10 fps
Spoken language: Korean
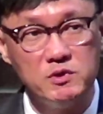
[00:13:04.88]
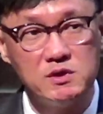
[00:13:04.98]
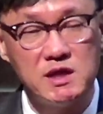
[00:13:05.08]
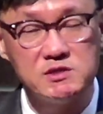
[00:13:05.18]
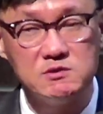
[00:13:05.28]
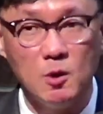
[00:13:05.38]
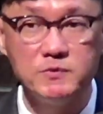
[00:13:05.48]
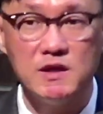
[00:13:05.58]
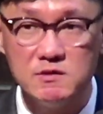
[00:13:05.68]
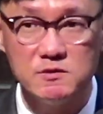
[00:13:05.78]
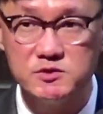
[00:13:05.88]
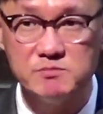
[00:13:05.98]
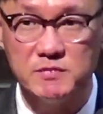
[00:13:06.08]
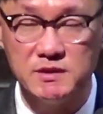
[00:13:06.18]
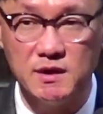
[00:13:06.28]
도움이 사실은 없다는
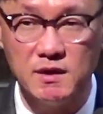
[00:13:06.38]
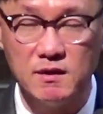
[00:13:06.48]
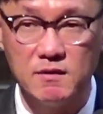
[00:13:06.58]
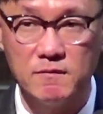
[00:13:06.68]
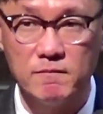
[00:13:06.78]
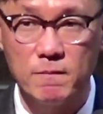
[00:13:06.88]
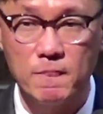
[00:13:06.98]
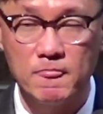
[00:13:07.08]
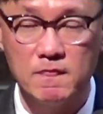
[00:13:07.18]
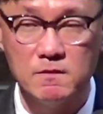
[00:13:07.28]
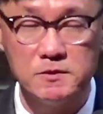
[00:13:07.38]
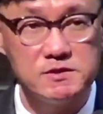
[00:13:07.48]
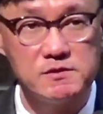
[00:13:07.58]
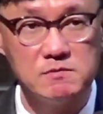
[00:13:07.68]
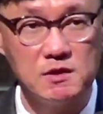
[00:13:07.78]
것입니다.
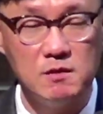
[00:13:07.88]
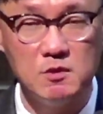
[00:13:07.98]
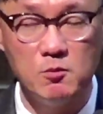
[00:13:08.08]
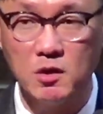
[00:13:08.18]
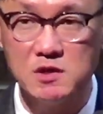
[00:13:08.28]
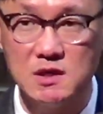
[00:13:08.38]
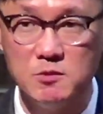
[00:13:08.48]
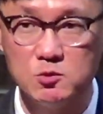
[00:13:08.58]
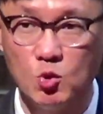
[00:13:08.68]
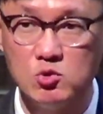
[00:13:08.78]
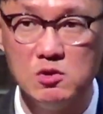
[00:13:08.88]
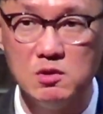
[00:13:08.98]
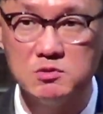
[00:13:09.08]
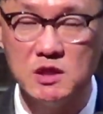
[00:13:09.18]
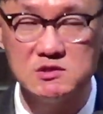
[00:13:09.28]
그렇지 않습니까? 뭐, 목회자가 뭐
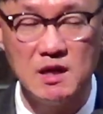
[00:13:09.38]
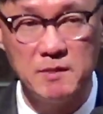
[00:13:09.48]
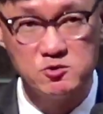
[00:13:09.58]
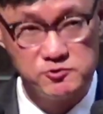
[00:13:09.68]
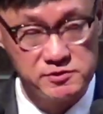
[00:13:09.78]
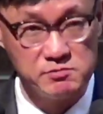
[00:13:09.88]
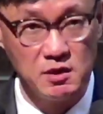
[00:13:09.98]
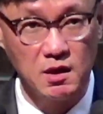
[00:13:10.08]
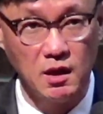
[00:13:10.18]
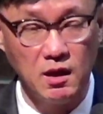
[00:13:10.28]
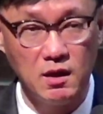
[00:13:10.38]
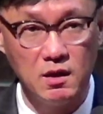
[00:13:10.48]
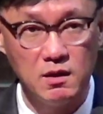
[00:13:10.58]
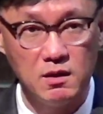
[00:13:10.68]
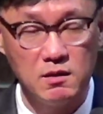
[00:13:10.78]
돈을 대신 갚아줄 수 있습니까?
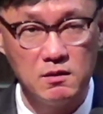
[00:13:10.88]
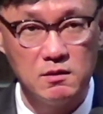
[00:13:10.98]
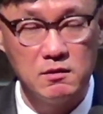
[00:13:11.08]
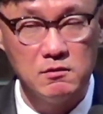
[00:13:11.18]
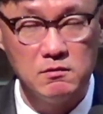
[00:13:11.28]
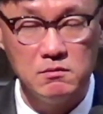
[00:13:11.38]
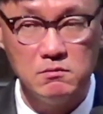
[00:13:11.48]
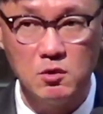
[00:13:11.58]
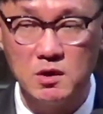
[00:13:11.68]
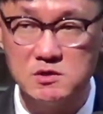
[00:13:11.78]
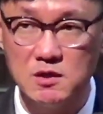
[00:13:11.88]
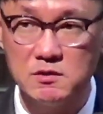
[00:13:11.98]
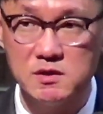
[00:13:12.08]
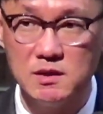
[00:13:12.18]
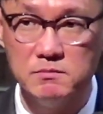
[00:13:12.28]

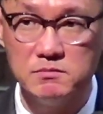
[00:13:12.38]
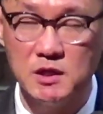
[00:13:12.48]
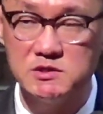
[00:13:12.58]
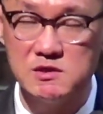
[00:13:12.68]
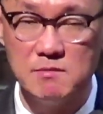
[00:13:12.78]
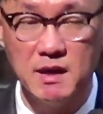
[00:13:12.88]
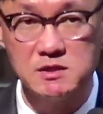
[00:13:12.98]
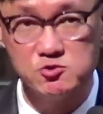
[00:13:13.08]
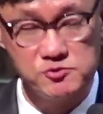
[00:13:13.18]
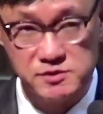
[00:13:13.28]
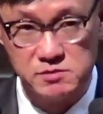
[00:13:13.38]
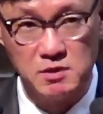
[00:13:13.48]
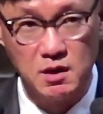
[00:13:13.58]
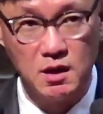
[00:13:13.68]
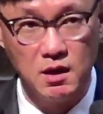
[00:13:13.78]
목회자가 그 사람 대신해서 맞아줄 수
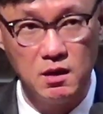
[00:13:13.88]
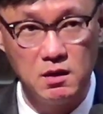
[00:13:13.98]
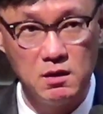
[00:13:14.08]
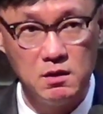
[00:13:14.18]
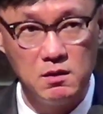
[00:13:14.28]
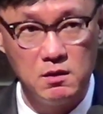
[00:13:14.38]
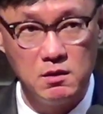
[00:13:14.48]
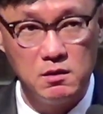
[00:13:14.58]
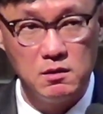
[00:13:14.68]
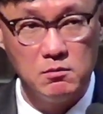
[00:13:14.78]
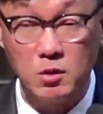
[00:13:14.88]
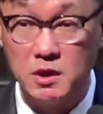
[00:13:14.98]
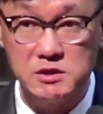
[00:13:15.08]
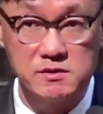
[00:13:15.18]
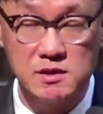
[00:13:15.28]
있습니까?
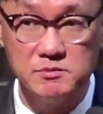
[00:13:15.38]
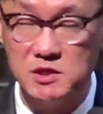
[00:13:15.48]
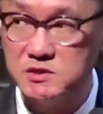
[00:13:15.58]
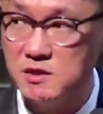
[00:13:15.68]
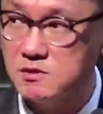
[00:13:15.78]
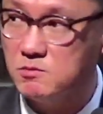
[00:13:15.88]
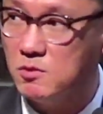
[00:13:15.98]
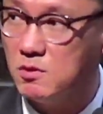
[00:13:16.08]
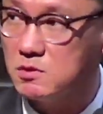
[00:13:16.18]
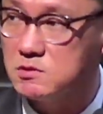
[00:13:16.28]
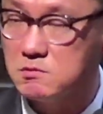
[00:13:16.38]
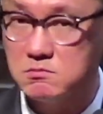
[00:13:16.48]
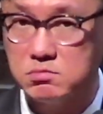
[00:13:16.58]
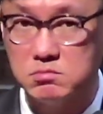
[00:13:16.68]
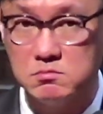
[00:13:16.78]
목회자 그 사람 대신해서 뭐
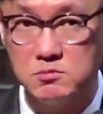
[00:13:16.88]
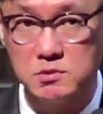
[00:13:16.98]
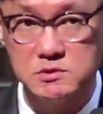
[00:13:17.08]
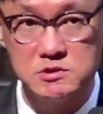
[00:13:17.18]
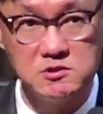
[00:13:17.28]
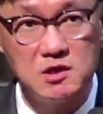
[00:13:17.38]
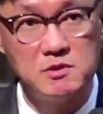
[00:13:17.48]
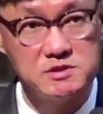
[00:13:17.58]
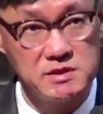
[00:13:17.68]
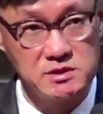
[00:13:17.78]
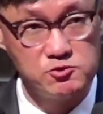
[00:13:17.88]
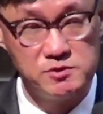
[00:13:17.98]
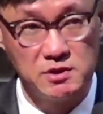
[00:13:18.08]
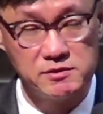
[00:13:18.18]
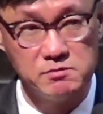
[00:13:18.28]
뭐 직업을
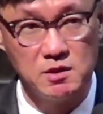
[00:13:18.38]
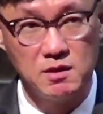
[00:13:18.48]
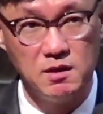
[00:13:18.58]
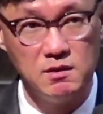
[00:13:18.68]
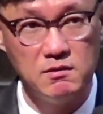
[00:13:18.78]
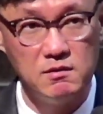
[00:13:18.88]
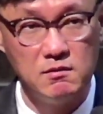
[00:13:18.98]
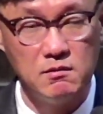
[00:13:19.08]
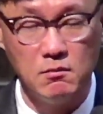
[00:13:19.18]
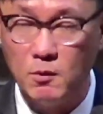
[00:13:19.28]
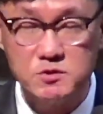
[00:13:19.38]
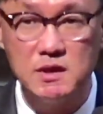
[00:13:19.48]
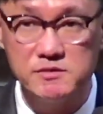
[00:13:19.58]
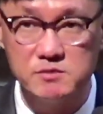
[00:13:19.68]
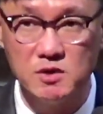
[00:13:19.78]
찾아줄 수 있겠습니까?
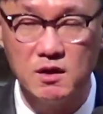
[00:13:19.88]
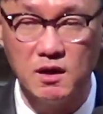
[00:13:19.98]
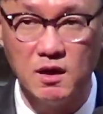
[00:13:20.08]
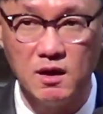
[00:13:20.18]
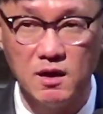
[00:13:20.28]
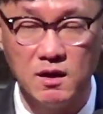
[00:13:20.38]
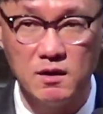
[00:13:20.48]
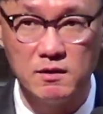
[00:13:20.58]
뽑지 않습니까?